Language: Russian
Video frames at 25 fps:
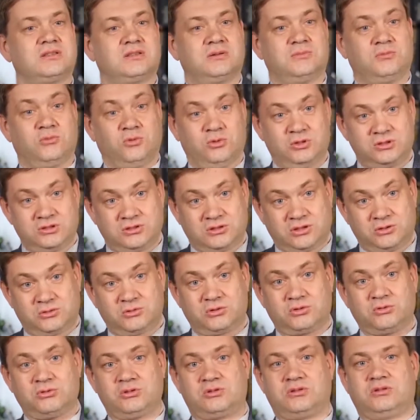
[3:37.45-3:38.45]
Это мост,
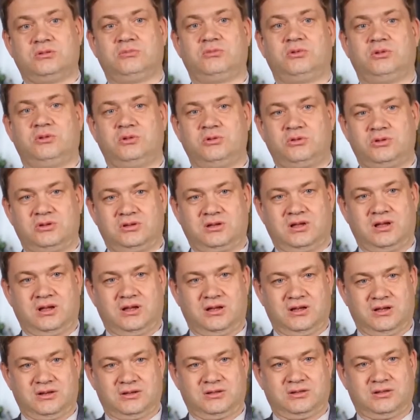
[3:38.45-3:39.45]
который носит Юрия
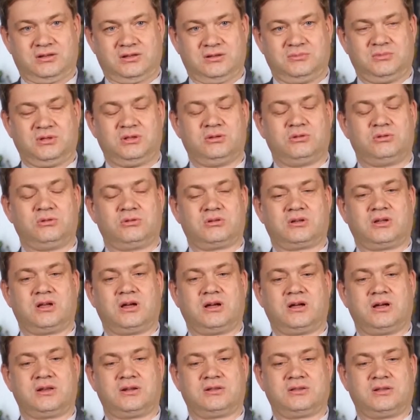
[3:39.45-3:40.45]
Гагарина, имя Юрия
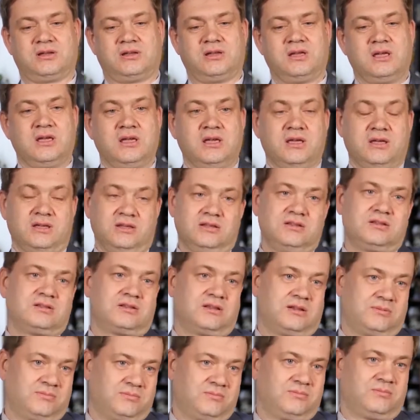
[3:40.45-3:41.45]
Гагарина, и
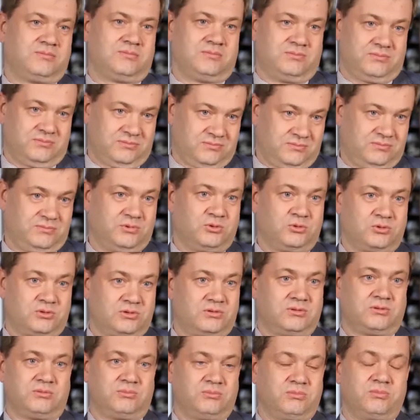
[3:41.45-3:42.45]
сам Белуст –
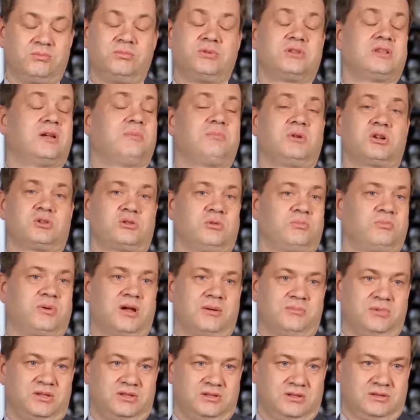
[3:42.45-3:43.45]
сам большой
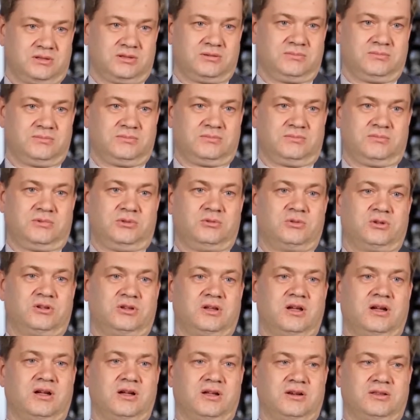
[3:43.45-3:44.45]
памятник Юрия
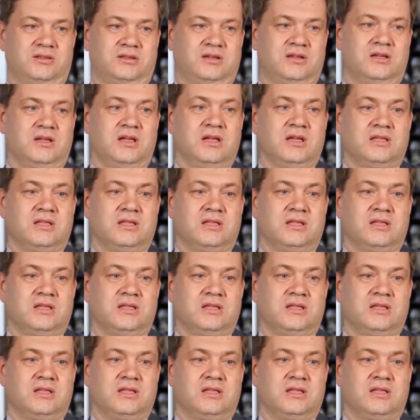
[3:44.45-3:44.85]
Гагарина.